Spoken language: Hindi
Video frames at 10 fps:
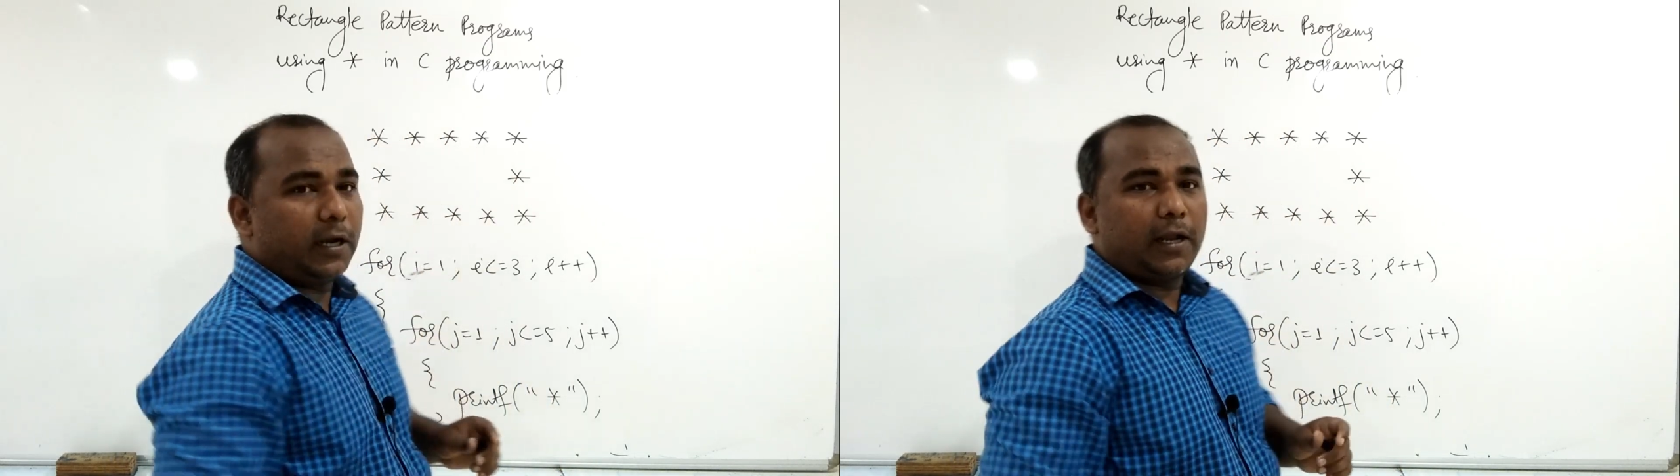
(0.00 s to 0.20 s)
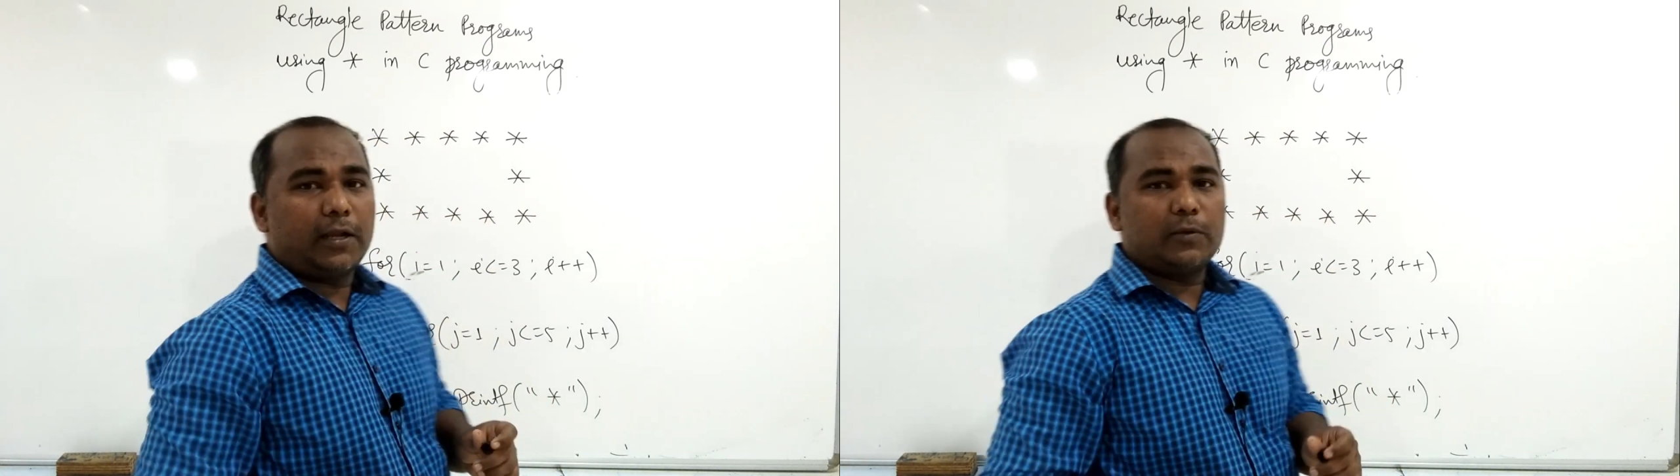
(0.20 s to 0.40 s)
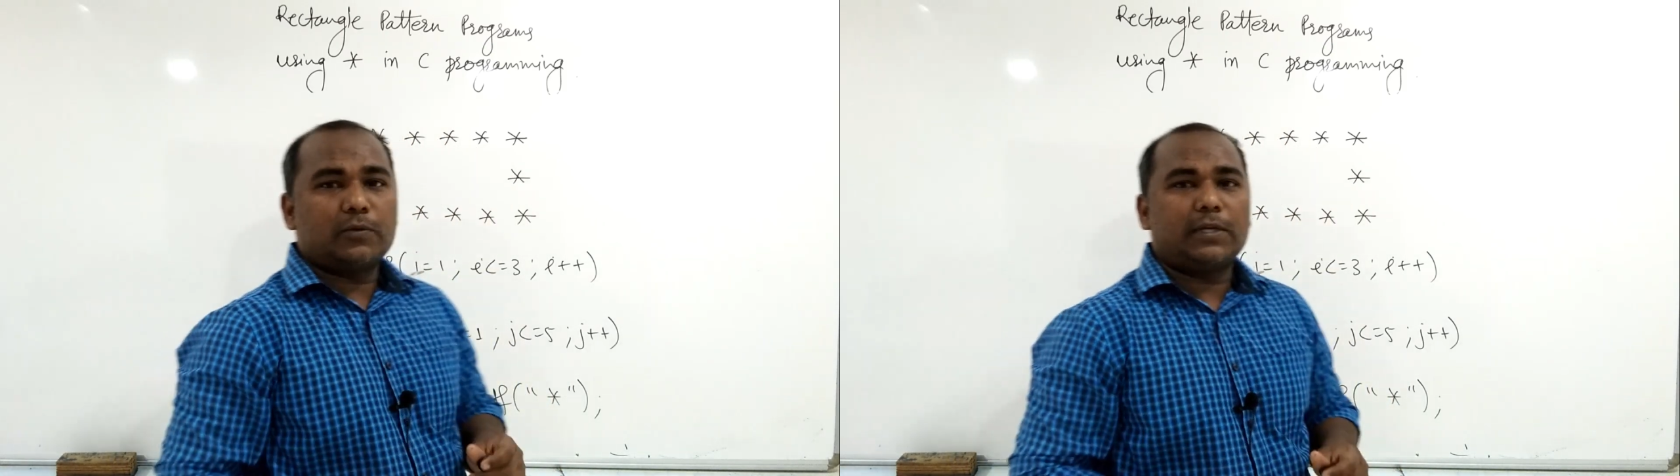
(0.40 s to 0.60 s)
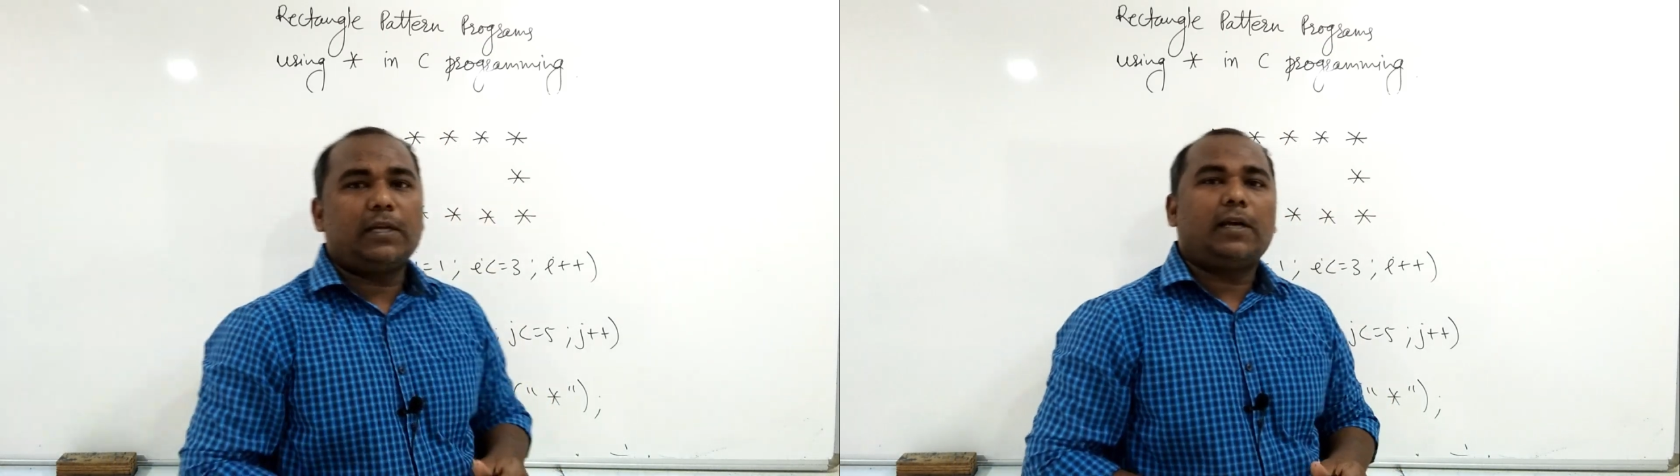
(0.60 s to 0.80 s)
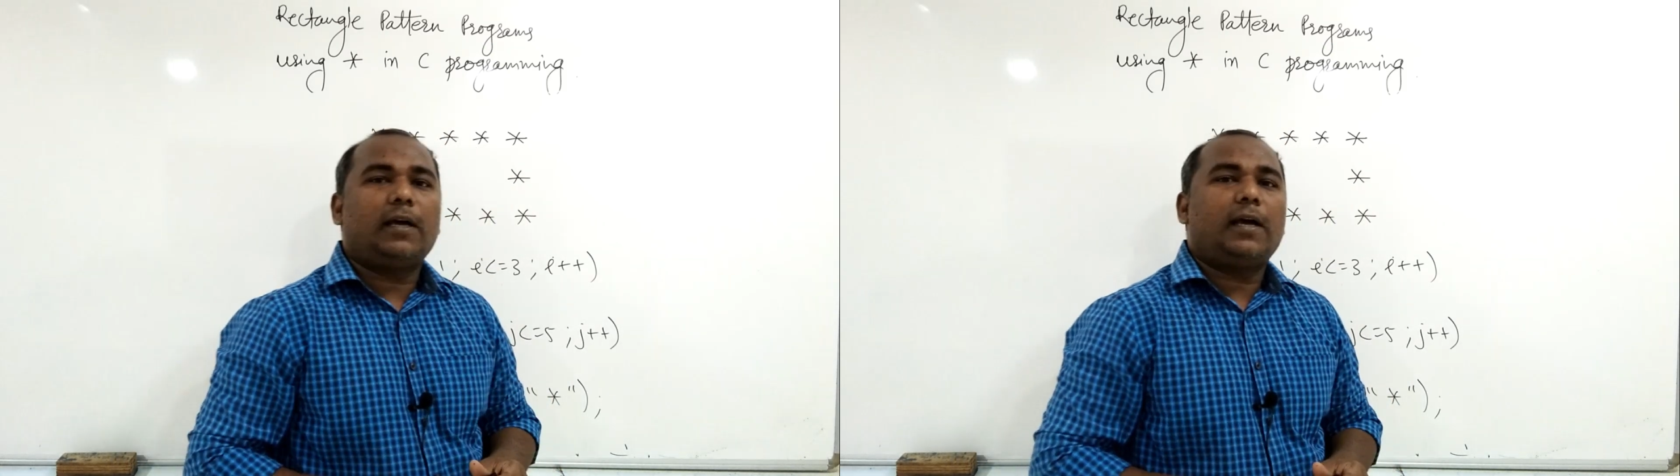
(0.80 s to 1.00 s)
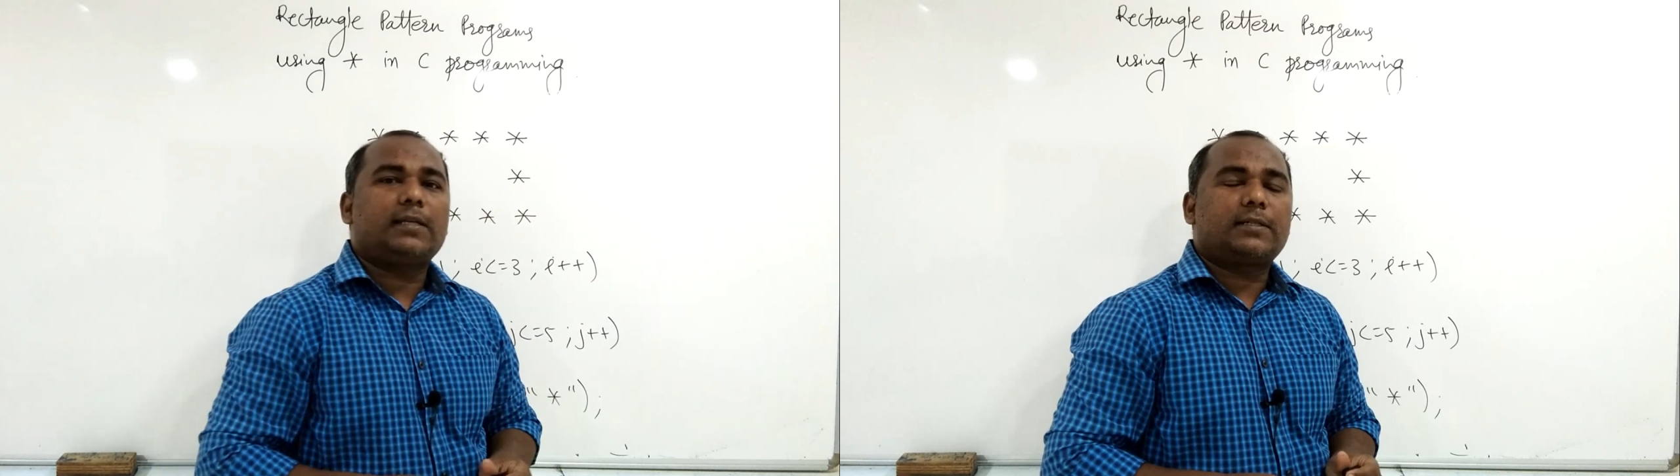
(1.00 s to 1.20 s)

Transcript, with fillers: करना है यूजिंग